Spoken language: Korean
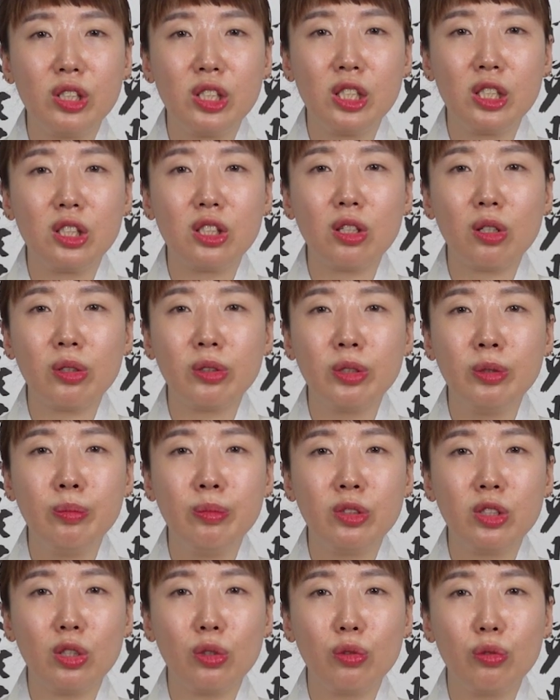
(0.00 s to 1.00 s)
직전
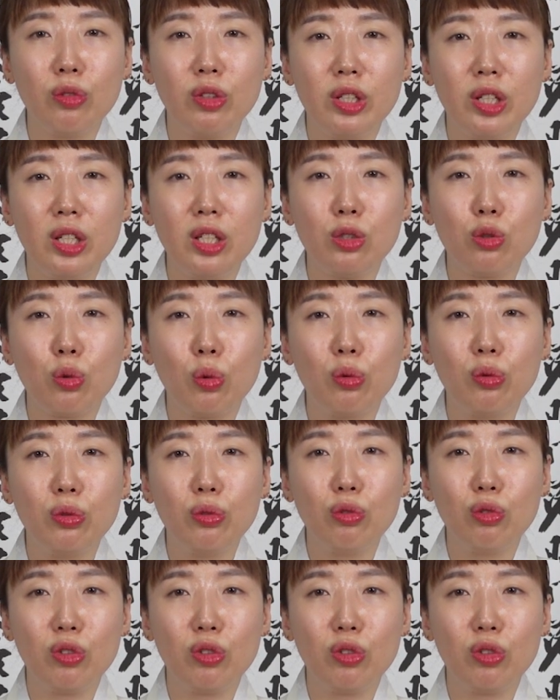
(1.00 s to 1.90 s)
금전운이 좋은